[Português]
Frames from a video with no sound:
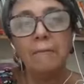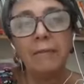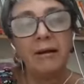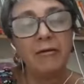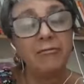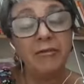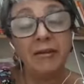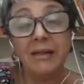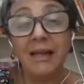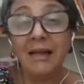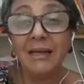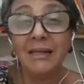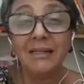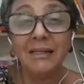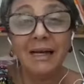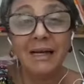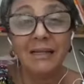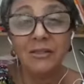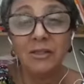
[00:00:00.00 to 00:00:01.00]
para
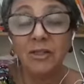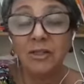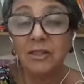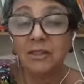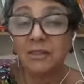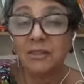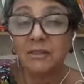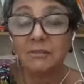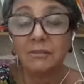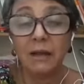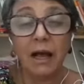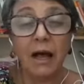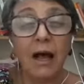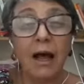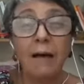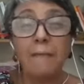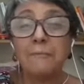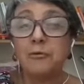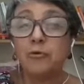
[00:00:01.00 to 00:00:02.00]
finalidades
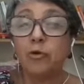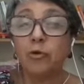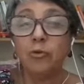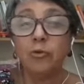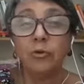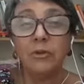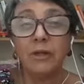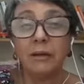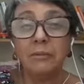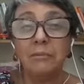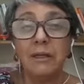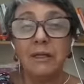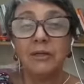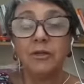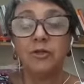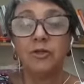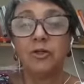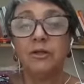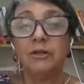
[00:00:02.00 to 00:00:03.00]

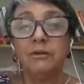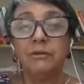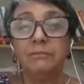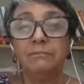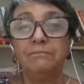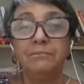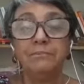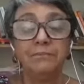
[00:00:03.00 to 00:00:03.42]
absolutamente